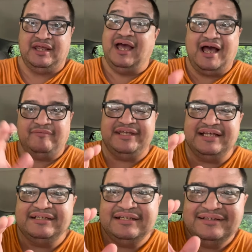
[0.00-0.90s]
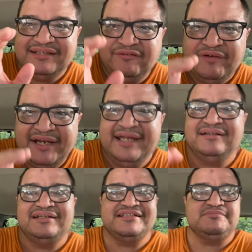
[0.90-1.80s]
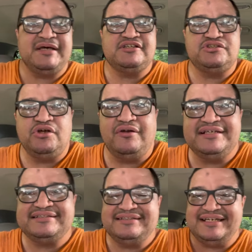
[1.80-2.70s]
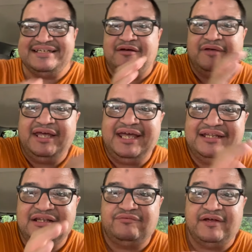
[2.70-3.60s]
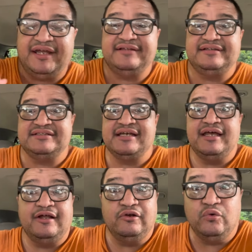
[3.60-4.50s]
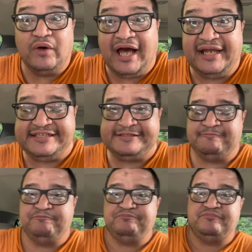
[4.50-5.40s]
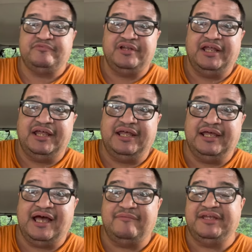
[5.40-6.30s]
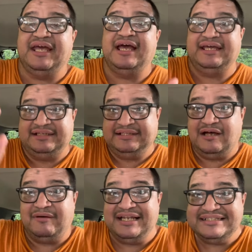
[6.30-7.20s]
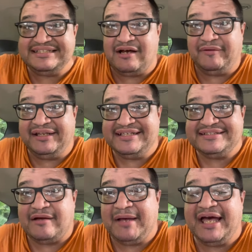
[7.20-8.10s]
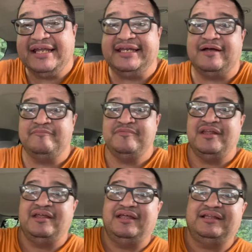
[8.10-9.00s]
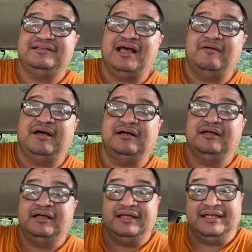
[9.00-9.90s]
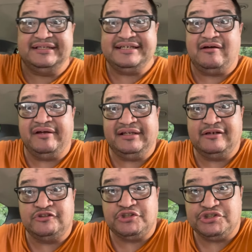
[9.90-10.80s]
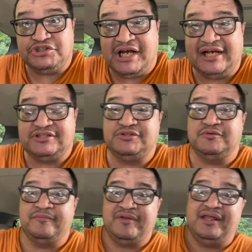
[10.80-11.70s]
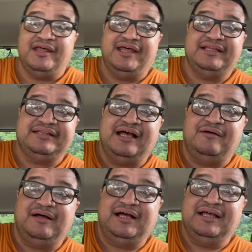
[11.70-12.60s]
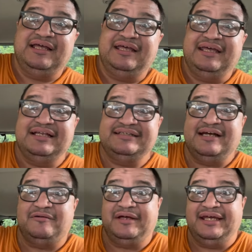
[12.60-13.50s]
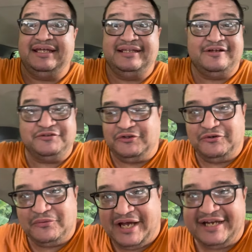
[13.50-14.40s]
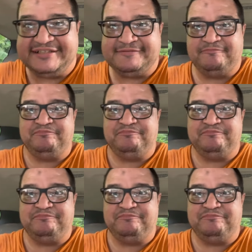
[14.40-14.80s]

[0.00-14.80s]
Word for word: Habían diferentes versiones de Yahvé en diferentes lugares había, estaba el Yahvé de Samaria, estaban el Yahvé de los Shazu, estaba el Yahvé de otros lugares.